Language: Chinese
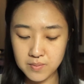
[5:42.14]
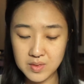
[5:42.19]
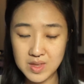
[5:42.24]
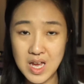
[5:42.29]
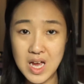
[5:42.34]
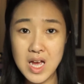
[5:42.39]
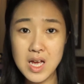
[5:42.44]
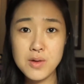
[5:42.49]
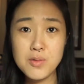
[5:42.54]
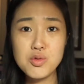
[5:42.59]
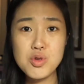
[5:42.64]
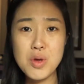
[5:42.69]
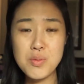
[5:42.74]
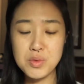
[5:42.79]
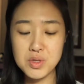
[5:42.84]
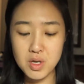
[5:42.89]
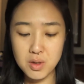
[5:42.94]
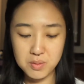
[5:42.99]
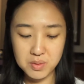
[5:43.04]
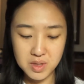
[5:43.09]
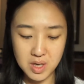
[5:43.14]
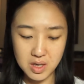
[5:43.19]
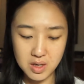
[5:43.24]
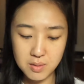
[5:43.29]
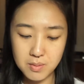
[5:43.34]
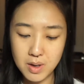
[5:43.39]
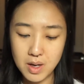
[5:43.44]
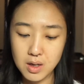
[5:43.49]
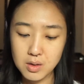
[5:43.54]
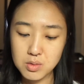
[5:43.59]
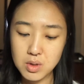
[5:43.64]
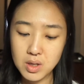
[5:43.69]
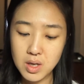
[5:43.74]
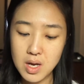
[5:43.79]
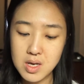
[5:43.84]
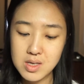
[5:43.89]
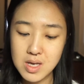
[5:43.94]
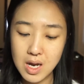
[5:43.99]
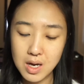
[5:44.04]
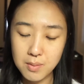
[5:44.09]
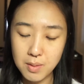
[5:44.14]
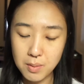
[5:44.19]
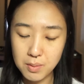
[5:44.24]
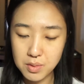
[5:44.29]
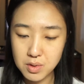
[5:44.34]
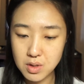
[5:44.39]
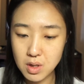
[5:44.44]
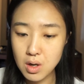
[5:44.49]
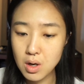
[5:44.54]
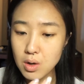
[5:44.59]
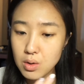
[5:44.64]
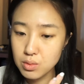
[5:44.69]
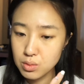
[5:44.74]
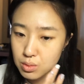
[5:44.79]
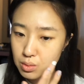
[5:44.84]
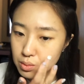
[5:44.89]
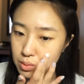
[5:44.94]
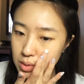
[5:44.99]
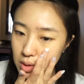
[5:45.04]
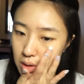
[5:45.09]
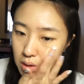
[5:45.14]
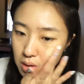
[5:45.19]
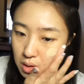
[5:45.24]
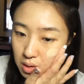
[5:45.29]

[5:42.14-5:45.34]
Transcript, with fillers: 它还算比较便宜吧，算看家里面比较好用的。